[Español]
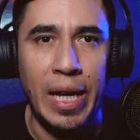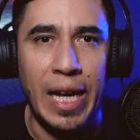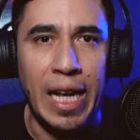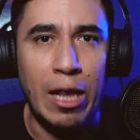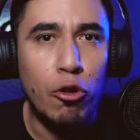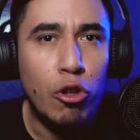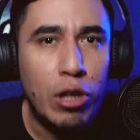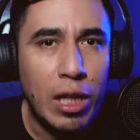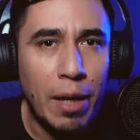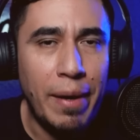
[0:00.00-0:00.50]

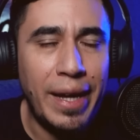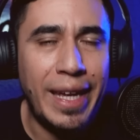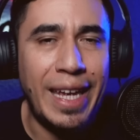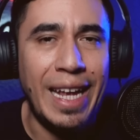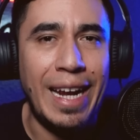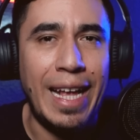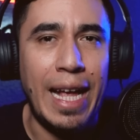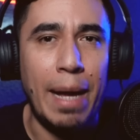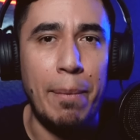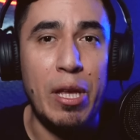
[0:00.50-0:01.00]
Él notaba
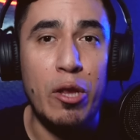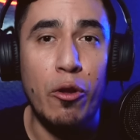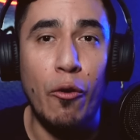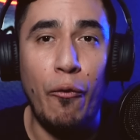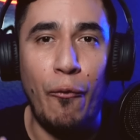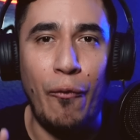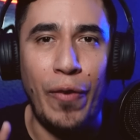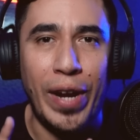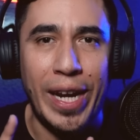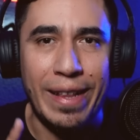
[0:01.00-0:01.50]
que el camino
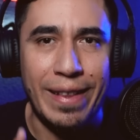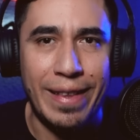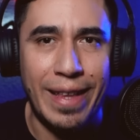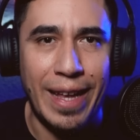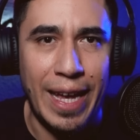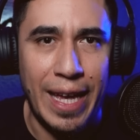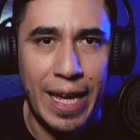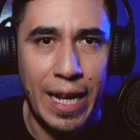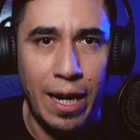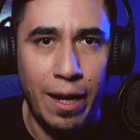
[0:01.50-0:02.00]

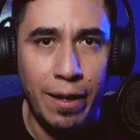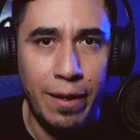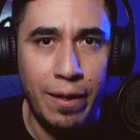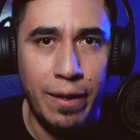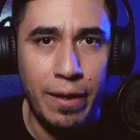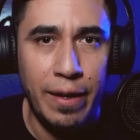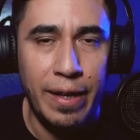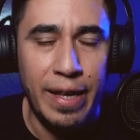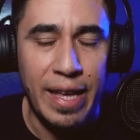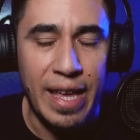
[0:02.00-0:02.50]
frente a él
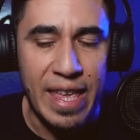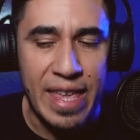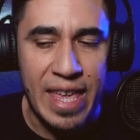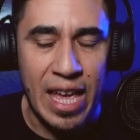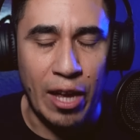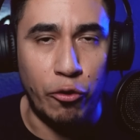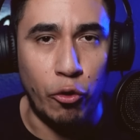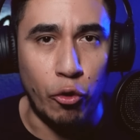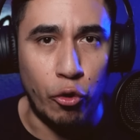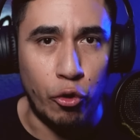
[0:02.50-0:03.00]

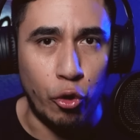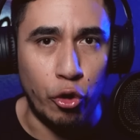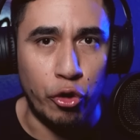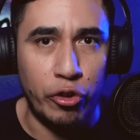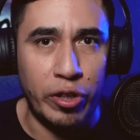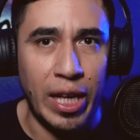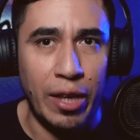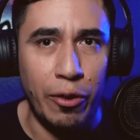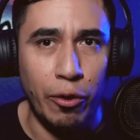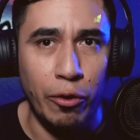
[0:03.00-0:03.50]
y a sus
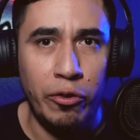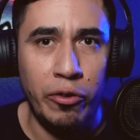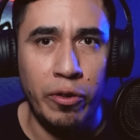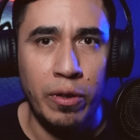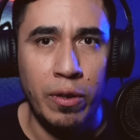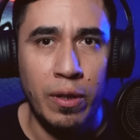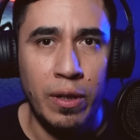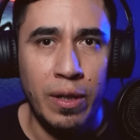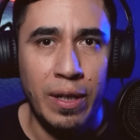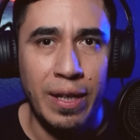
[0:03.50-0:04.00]
costados
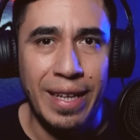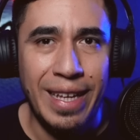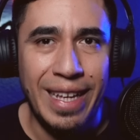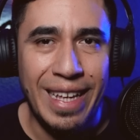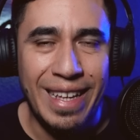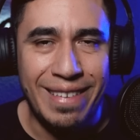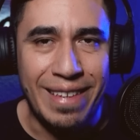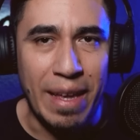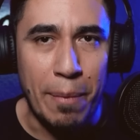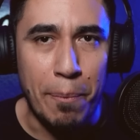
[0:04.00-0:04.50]

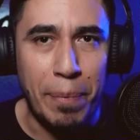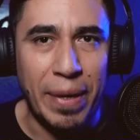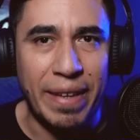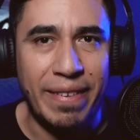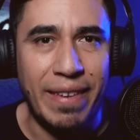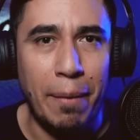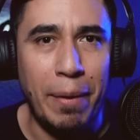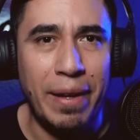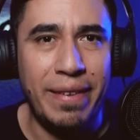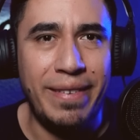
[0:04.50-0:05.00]
se
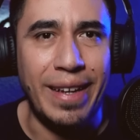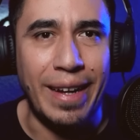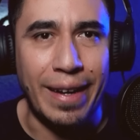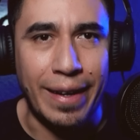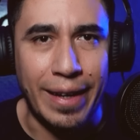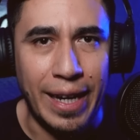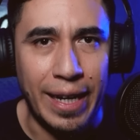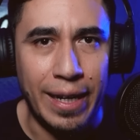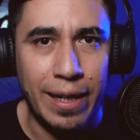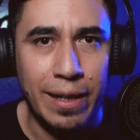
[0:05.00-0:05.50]
empezaba a
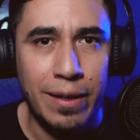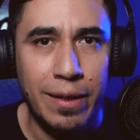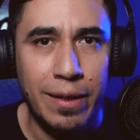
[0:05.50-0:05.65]
cerrar.